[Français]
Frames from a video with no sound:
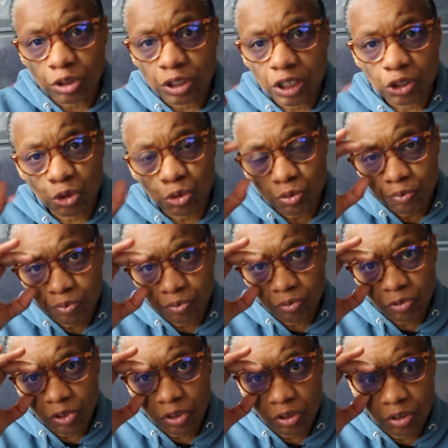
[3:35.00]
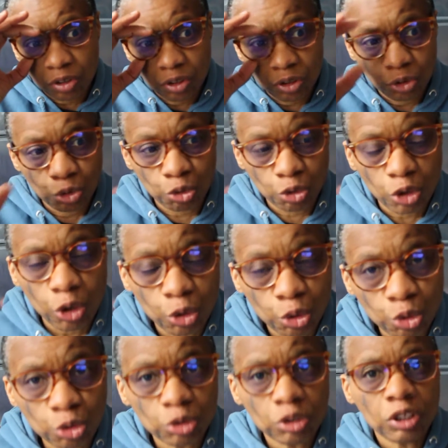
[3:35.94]
en action. Donc en
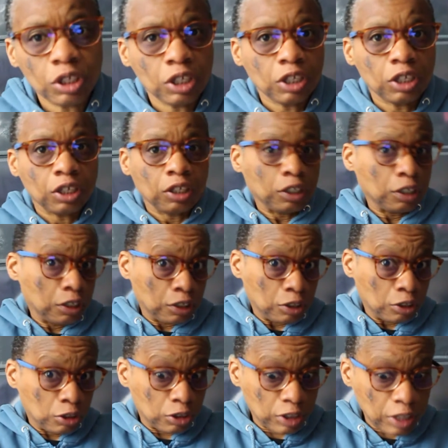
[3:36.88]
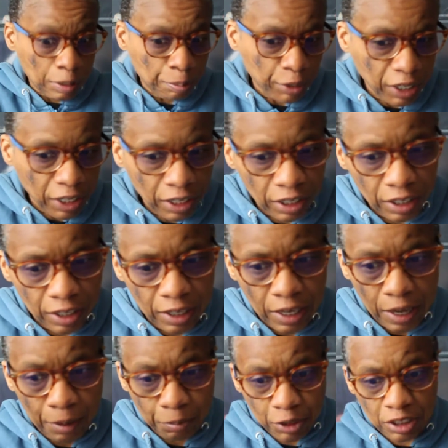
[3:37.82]
gros, d'après
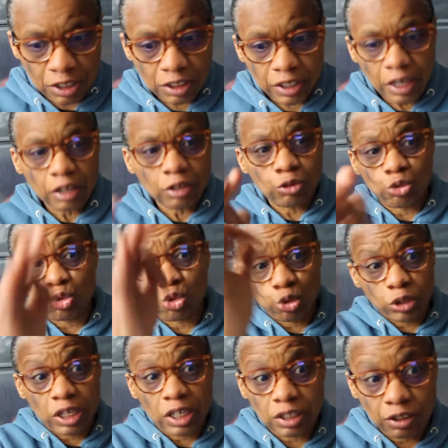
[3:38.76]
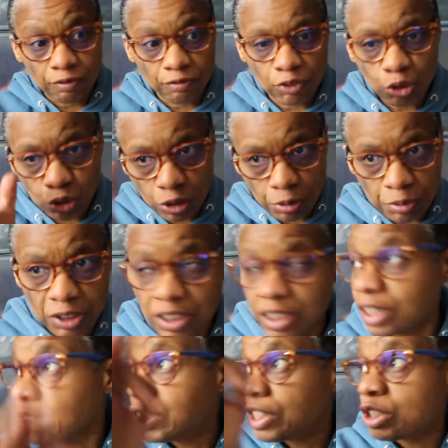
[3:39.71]
un militaire, dont je regardais une vidéo d'un
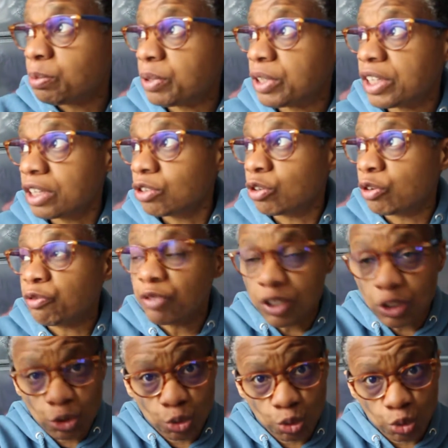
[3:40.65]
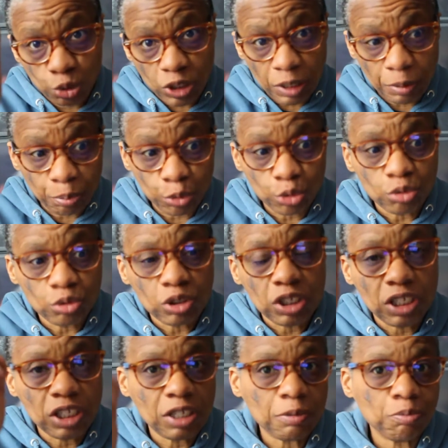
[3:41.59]
militaire, il expliquait qu'en fait ce drapeau,
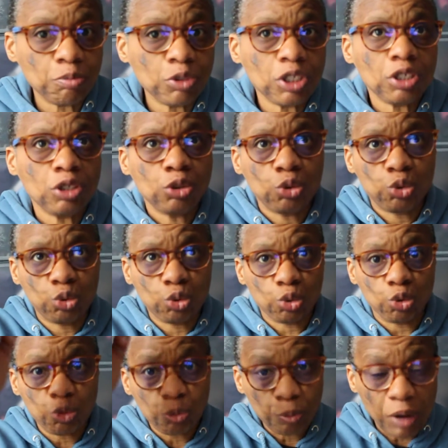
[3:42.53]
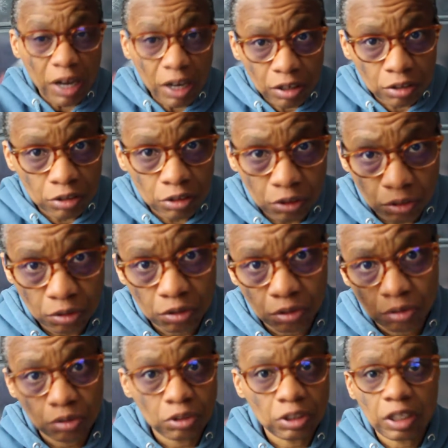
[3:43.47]
il est mis sur le mât
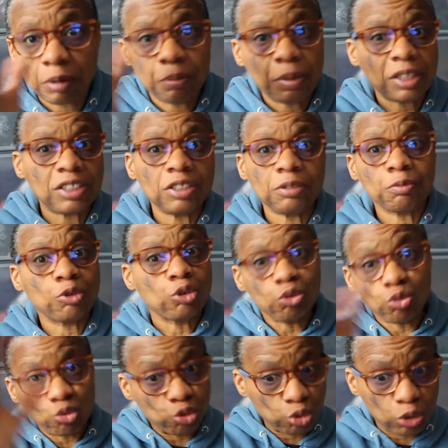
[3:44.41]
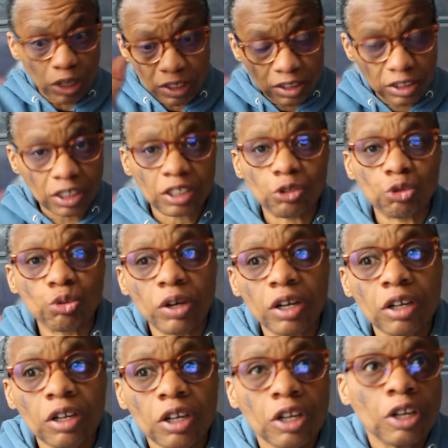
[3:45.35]
d'un bâtiment ou sur un
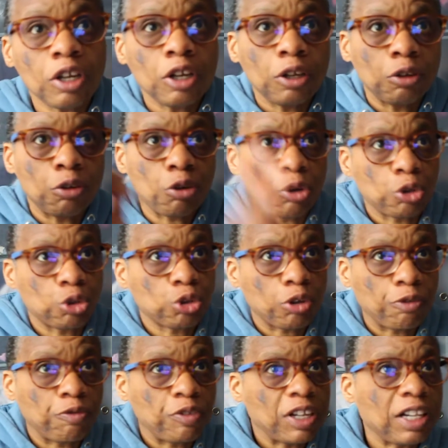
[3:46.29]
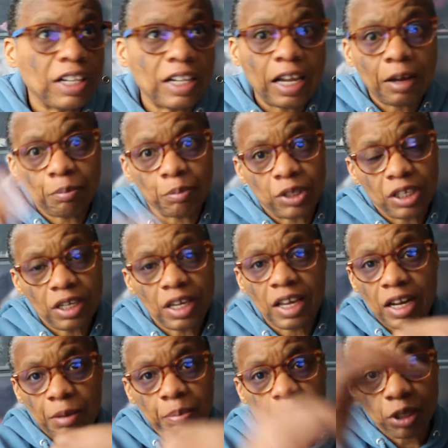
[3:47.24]
territoire lorsqu'en fait l'armée,
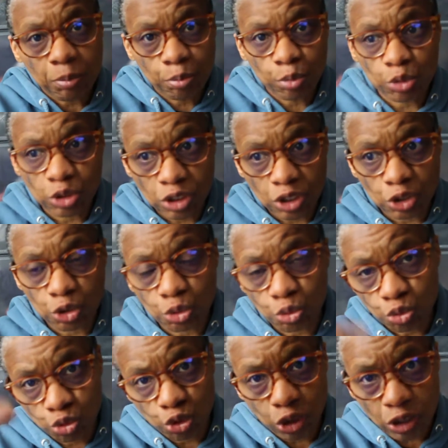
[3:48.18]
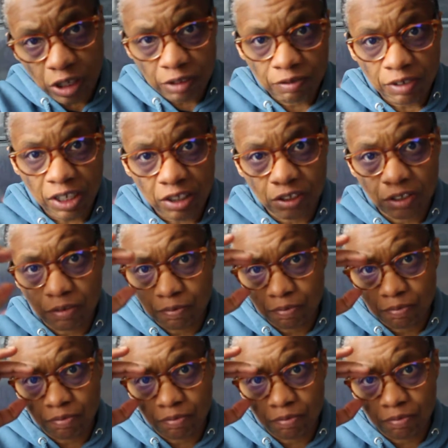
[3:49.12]
elle a pris possession du camp adverse.